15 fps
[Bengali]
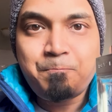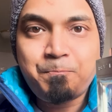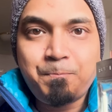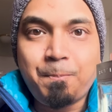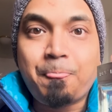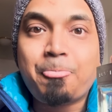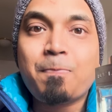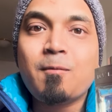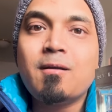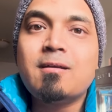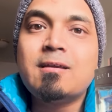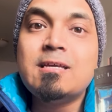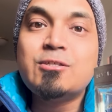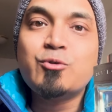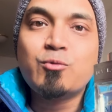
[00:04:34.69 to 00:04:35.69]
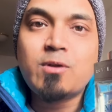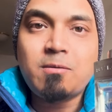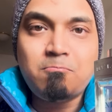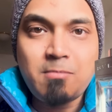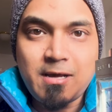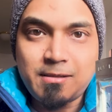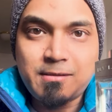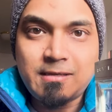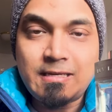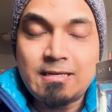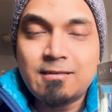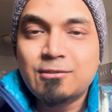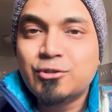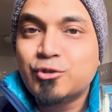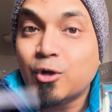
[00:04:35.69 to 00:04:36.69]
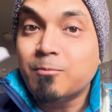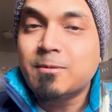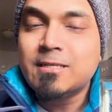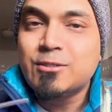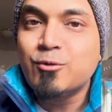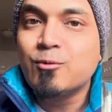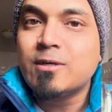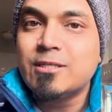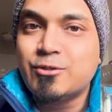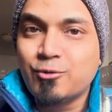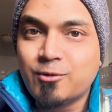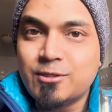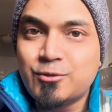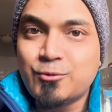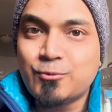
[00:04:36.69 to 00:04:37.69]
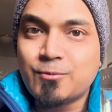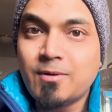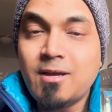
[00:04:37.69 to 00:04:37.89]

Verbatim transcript: হুম কিছুটা মাস্কি সবকিছু কিছু কিছু